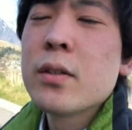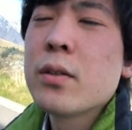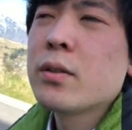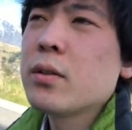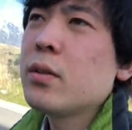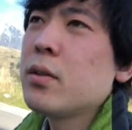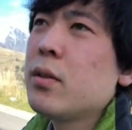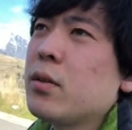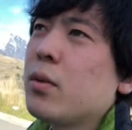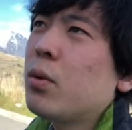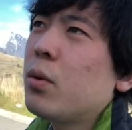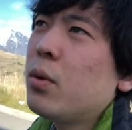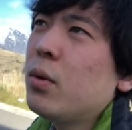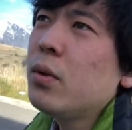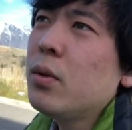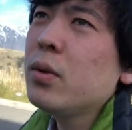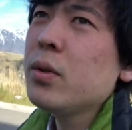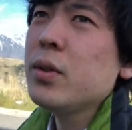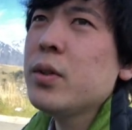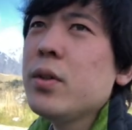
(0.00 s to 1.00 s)
うん
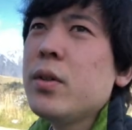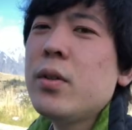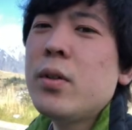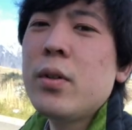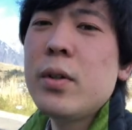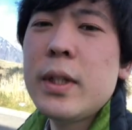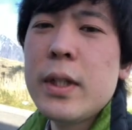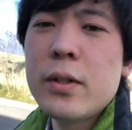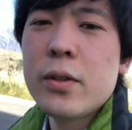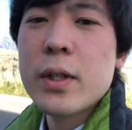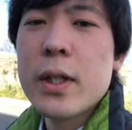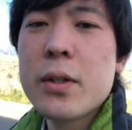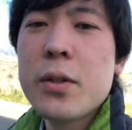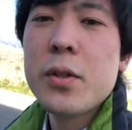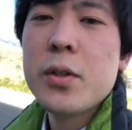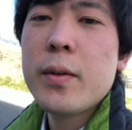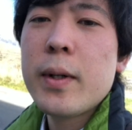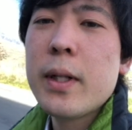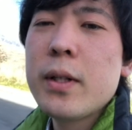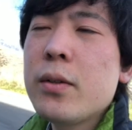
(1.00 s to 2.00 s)
高級ホテルか
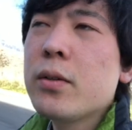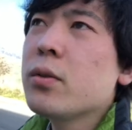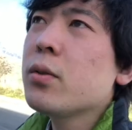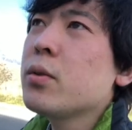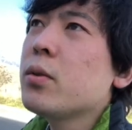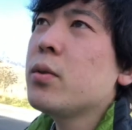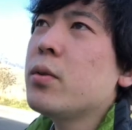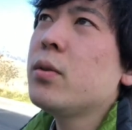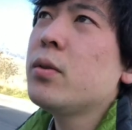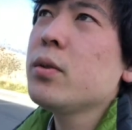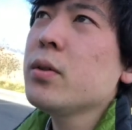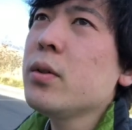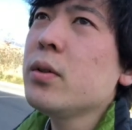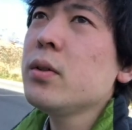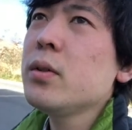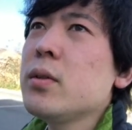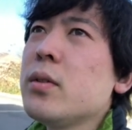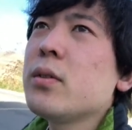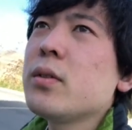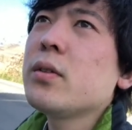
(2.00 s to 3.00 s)
と言われると高
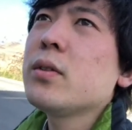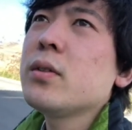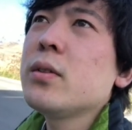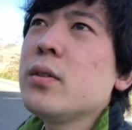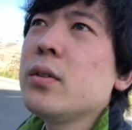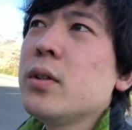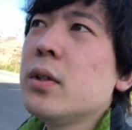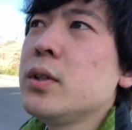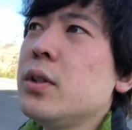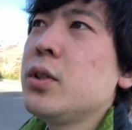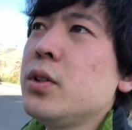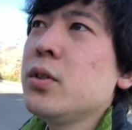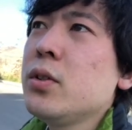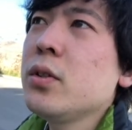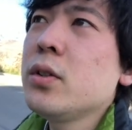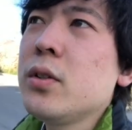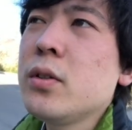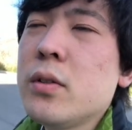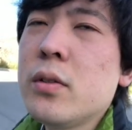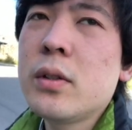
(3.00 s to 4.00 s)
級うん
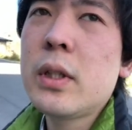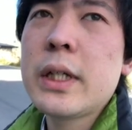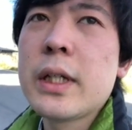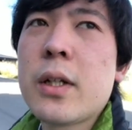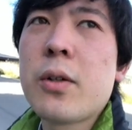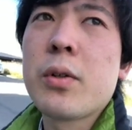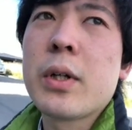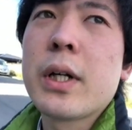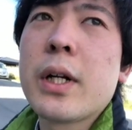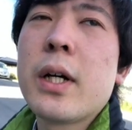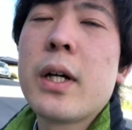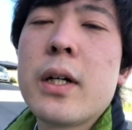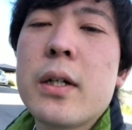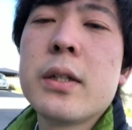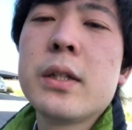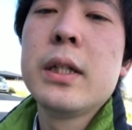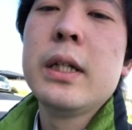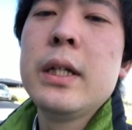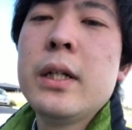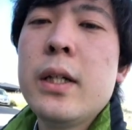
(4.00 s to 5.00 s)
中級くらいなのかな